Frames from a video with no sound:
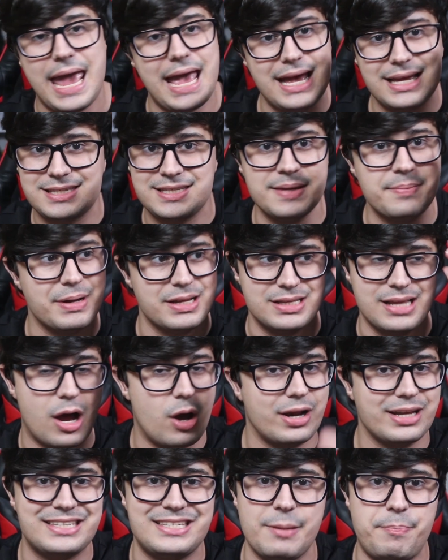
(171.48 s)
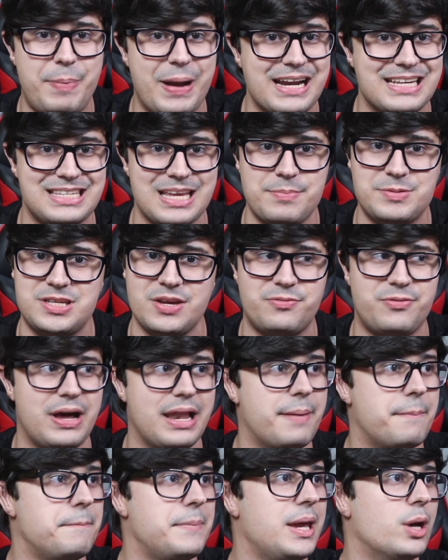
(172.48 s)
É assim, mano, na hora que você percebe, você
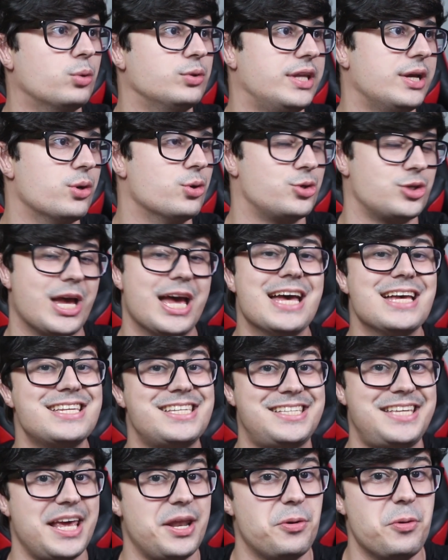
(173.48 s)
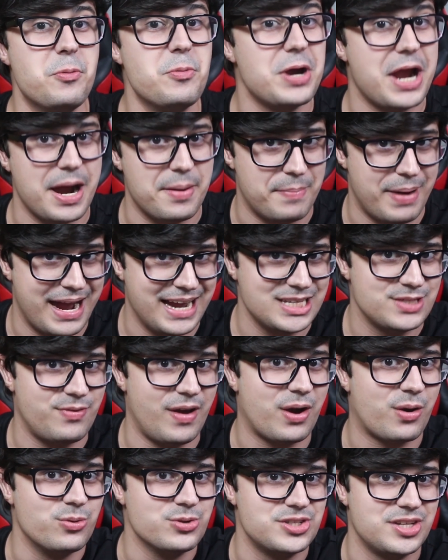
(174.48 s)
fala, meu Deus, você nunca mais
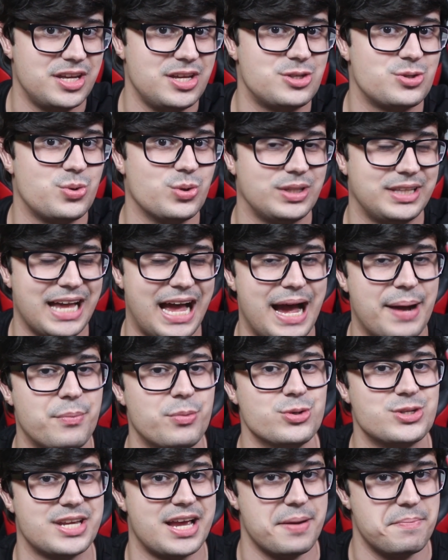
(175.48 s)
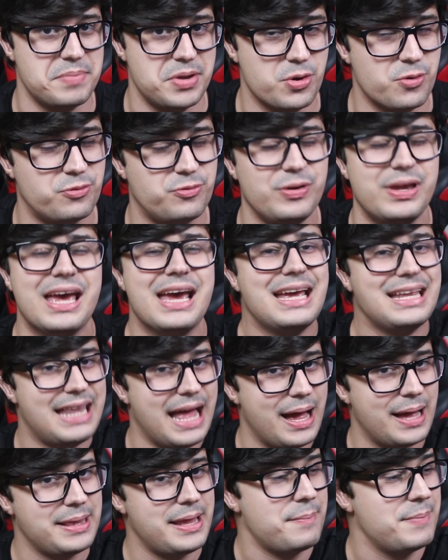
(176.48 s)
vai conseguir escutar a música MILF
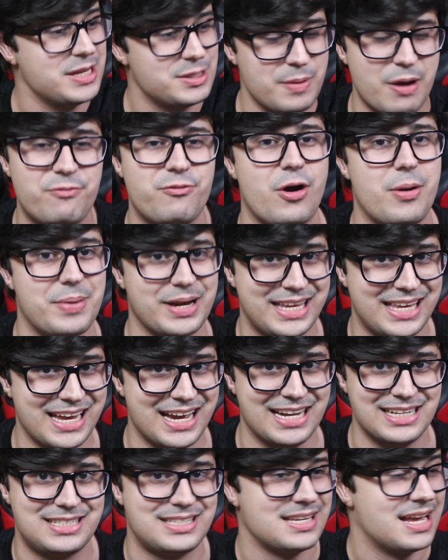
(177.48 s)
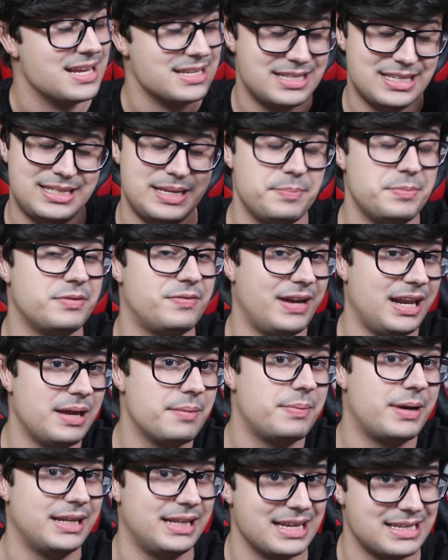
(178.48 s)
da, da mesma forma que antes. Você sempre vai
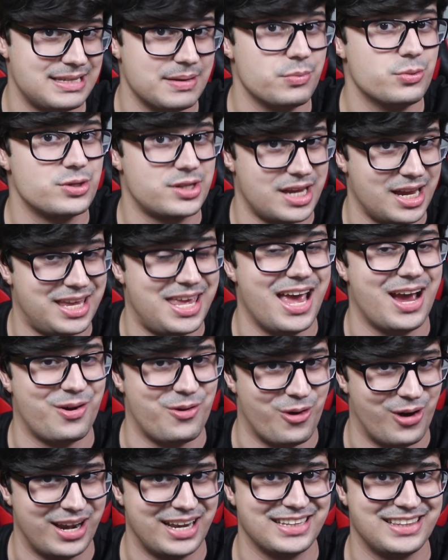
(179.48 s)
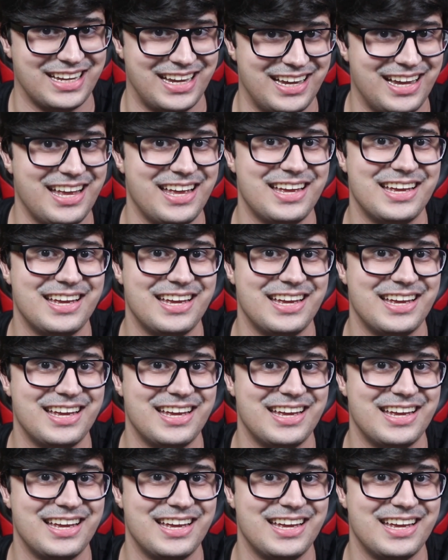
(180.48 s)
lembrar dessa música aqui agora, tá?